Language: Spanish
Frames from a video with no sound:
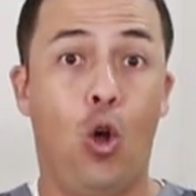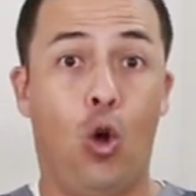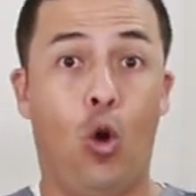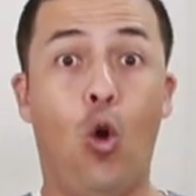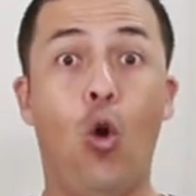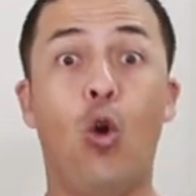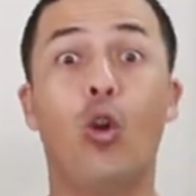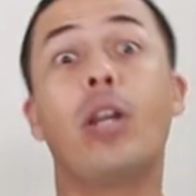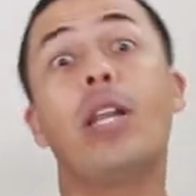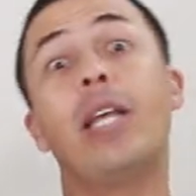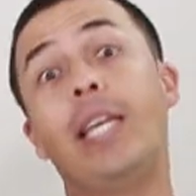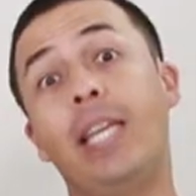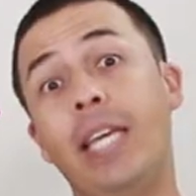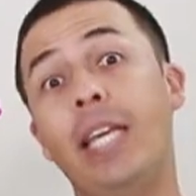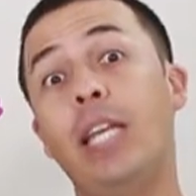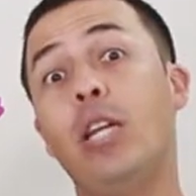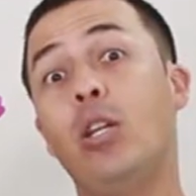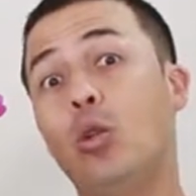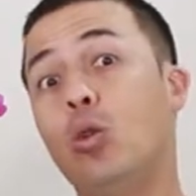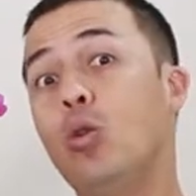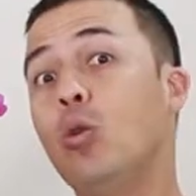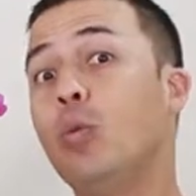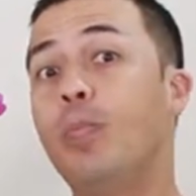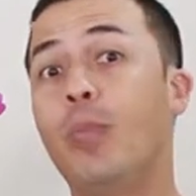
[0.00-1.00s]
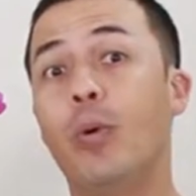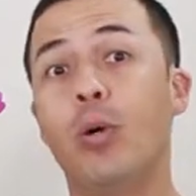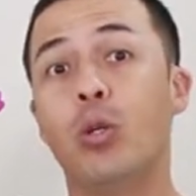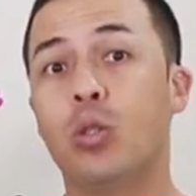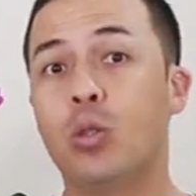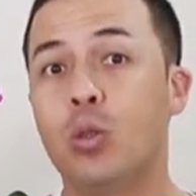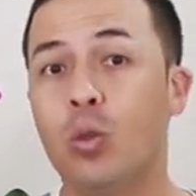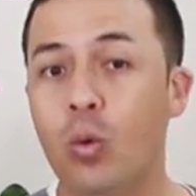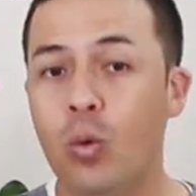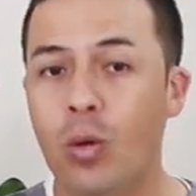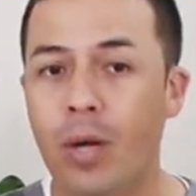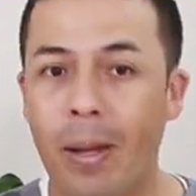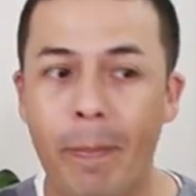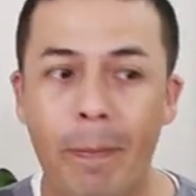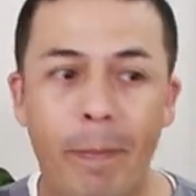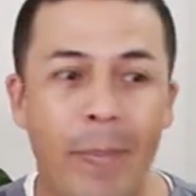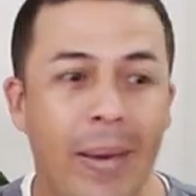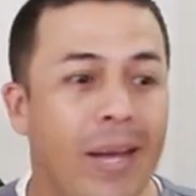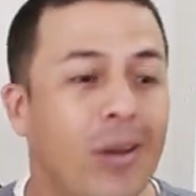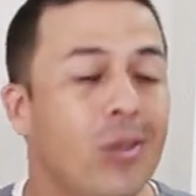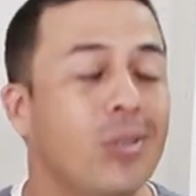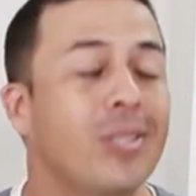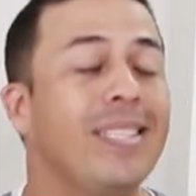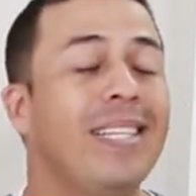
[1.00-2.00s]
corregir tu postura,
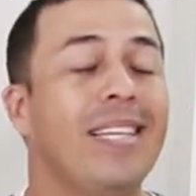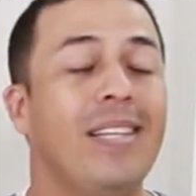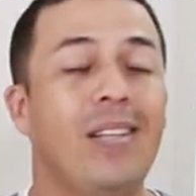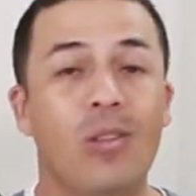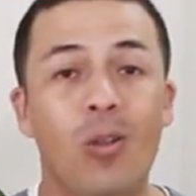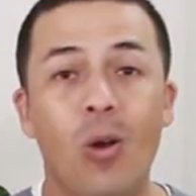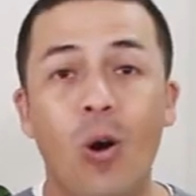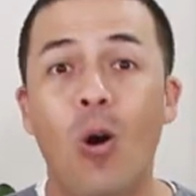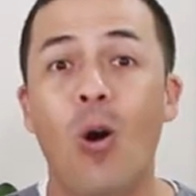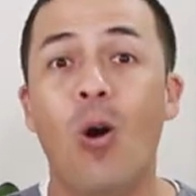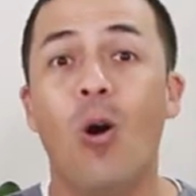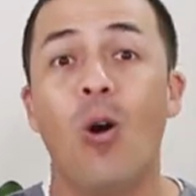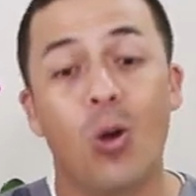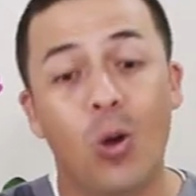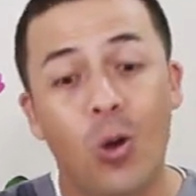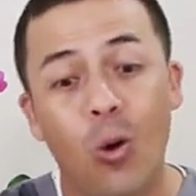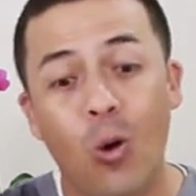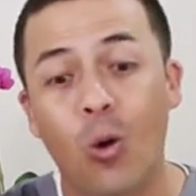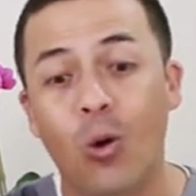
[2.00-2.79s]
pero si no